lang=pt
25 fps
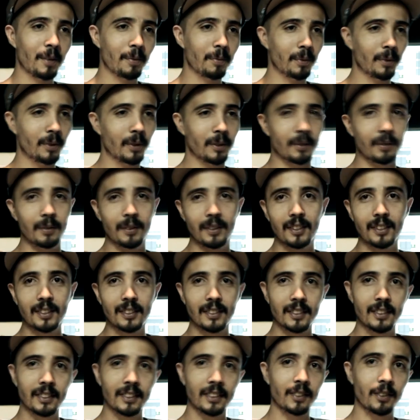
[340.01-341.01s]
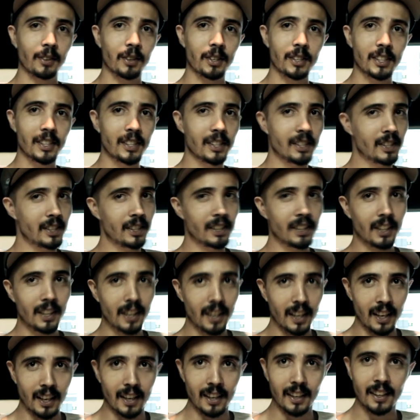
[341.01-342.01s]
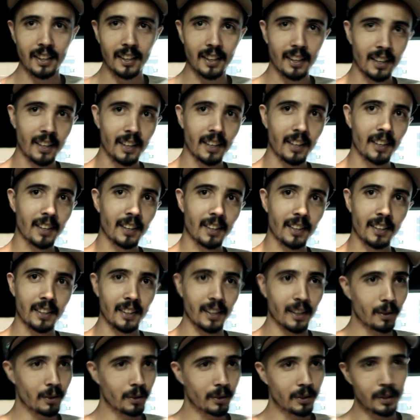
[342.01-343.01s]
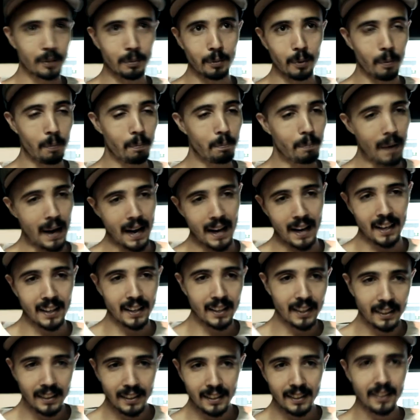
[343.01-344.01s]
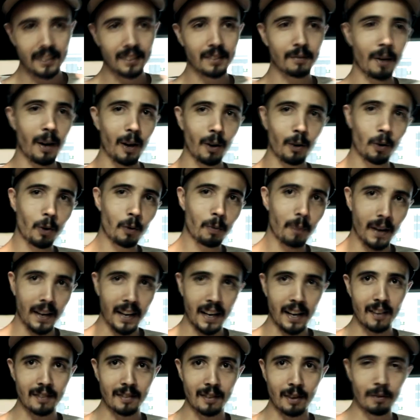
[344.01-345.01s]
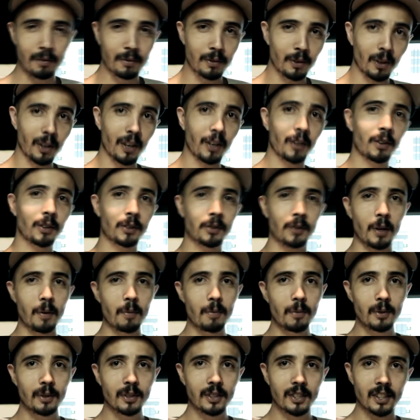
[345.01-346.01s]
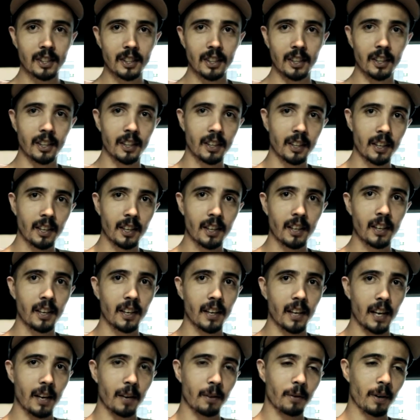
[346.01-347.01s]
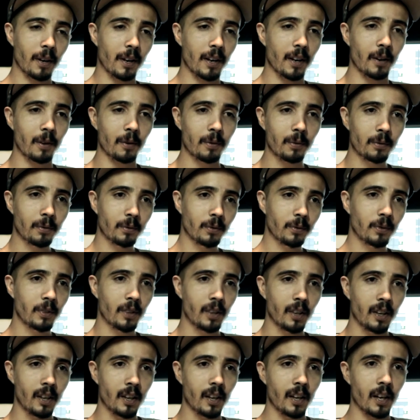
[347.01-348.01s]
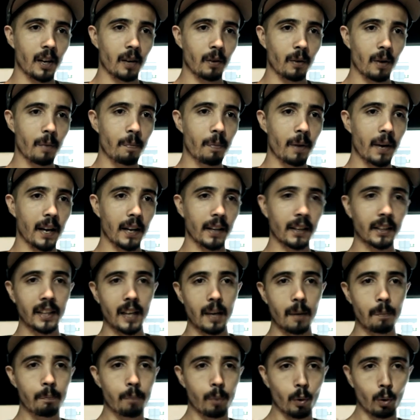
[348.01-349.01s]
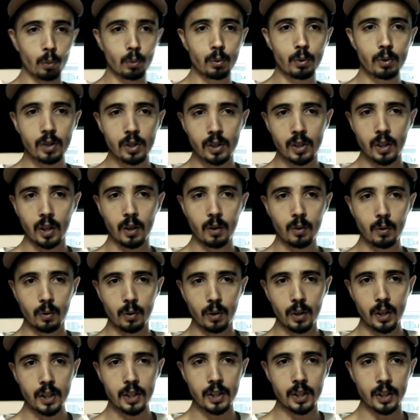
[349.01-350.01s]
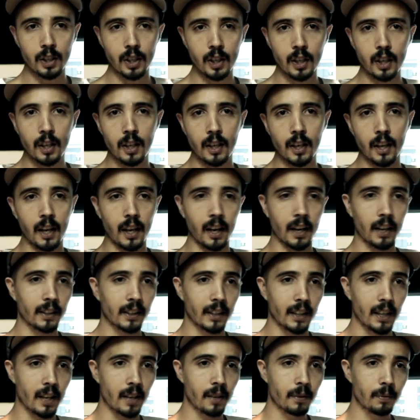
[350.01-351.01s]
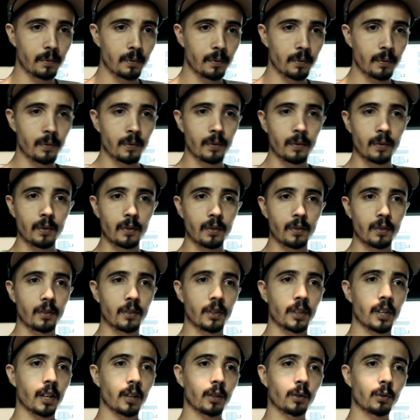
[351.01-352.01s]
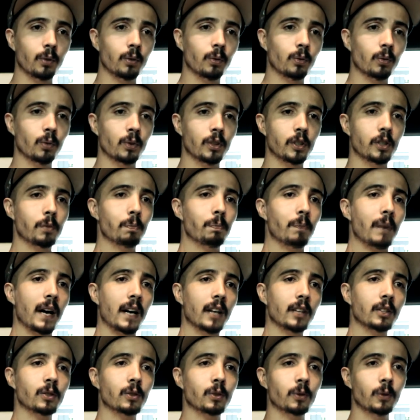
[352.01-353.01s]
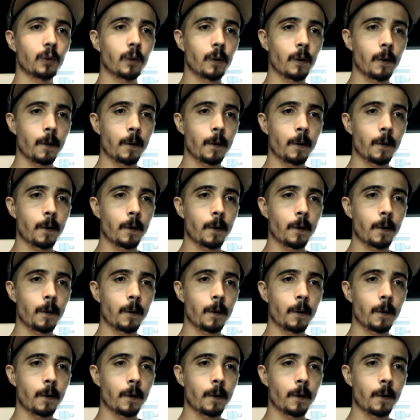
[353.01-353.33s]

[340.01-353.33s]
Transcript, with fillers: Pô, hoje em dia, cara, o nego, tipo, paga maluco para gravar um violão na sua música, né? É uma, é, um, é uma parada que a produção hoje, ela tá tendo um espaço